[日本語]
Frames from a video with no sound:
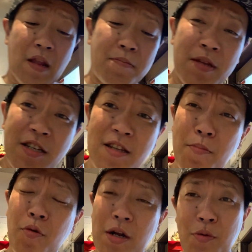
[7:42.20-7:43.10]
うん、皆さ
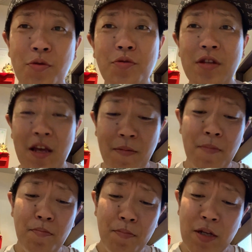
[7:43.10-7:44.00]
んもあの本当定
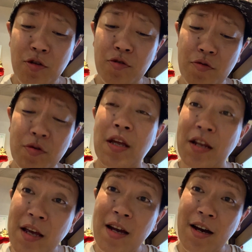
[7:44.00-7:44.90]
番メニューで
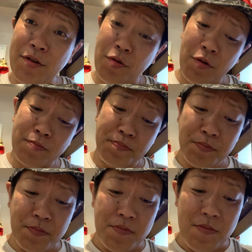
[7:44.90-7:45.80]
ねあの
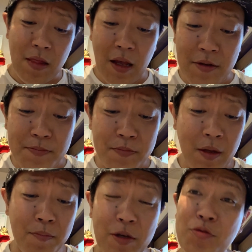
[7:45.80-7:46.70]

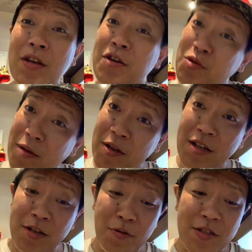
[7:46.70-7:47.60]
ビフテキを食べ
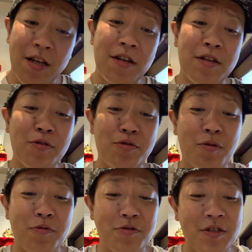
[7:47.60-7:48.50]
たりとかされてると
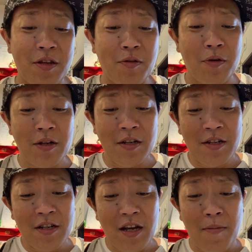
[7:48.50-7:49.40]
思うんですけ
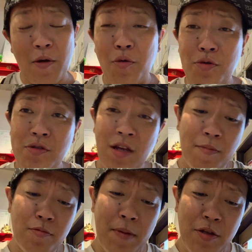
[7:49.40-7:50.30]
どっぱこういう
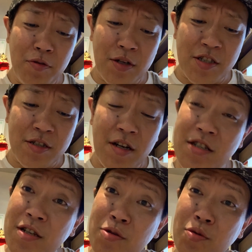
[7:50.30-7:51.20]
サブメニューがしっか
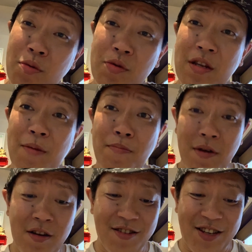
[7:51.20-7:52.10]
りしてるとこってやっ
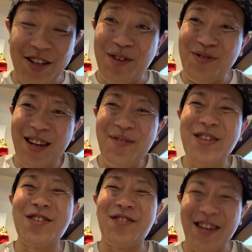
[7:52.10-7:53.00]
ぱ来たくなり
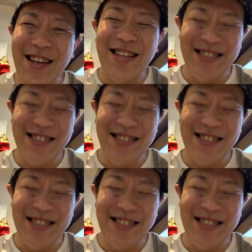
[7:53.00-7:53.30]
ますよね